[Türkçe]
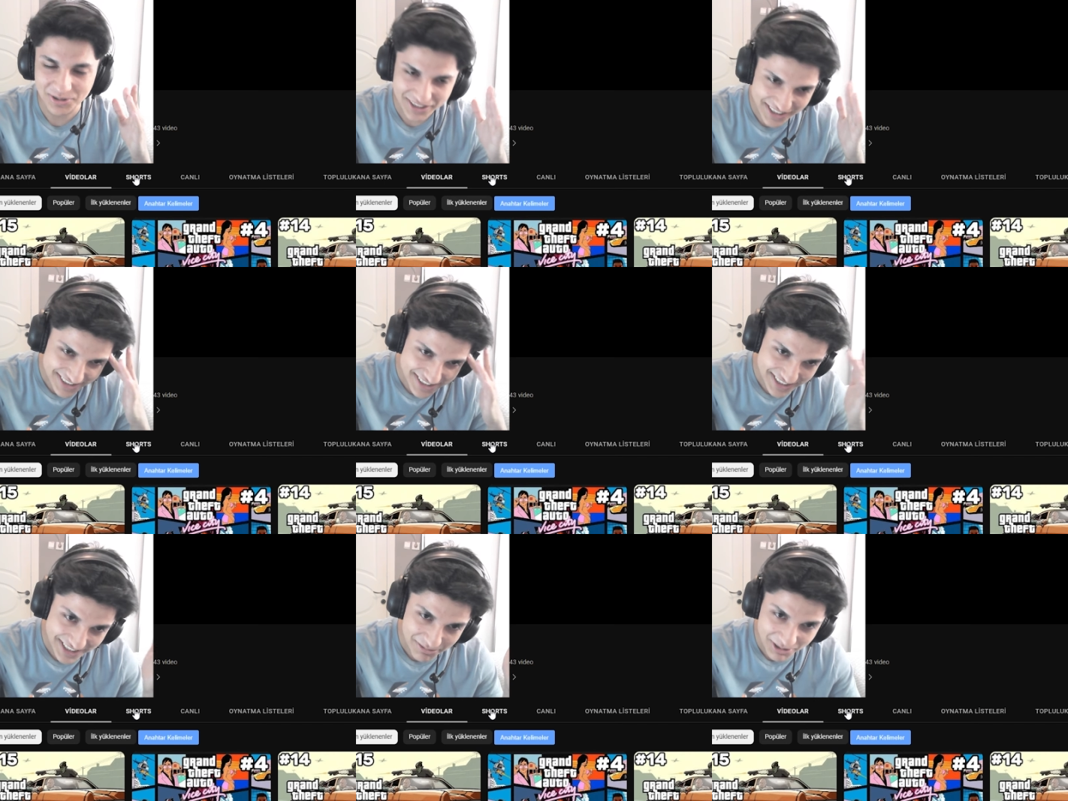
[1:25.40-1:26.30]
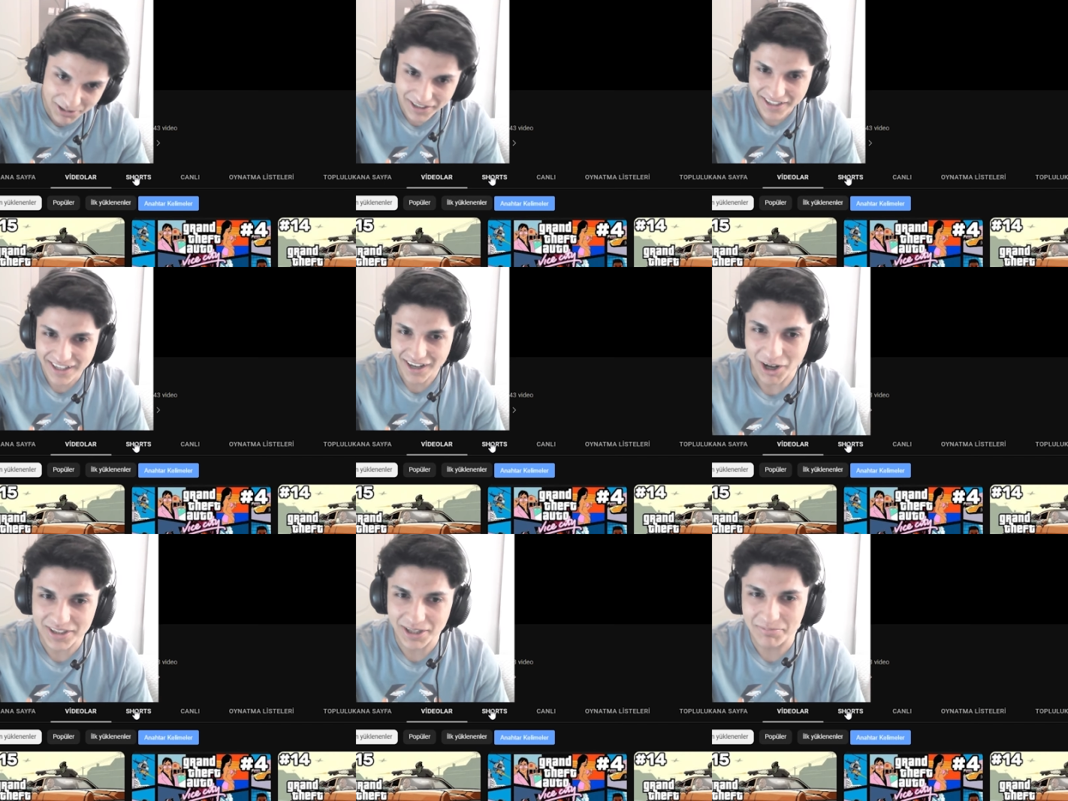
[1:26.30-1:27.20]
kanal deyince hani bu
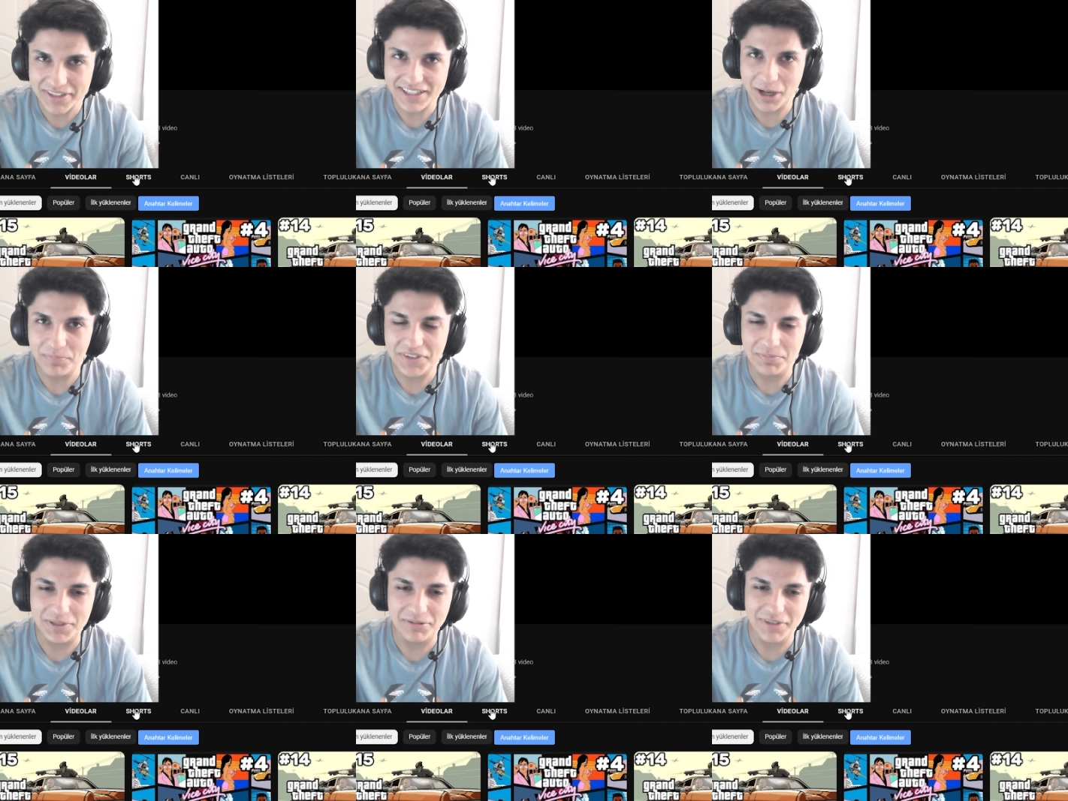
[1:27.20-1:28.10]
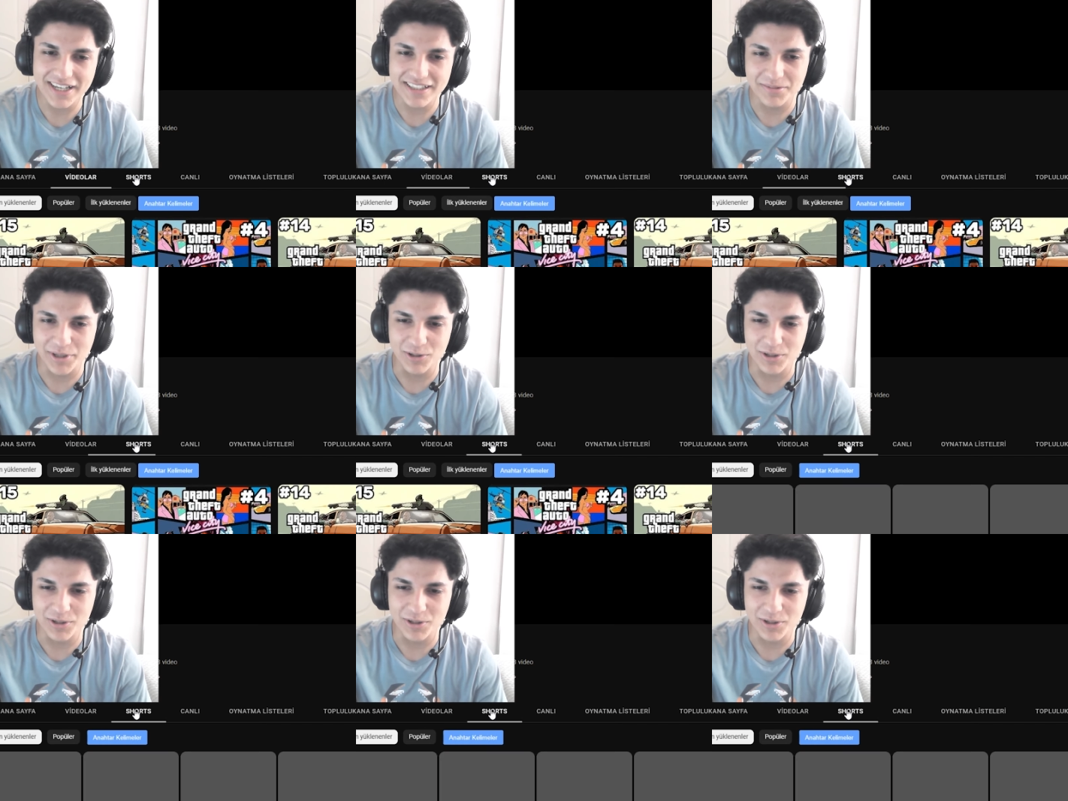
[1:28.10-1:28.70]
adamların yaptığı primler aklıma geliyor.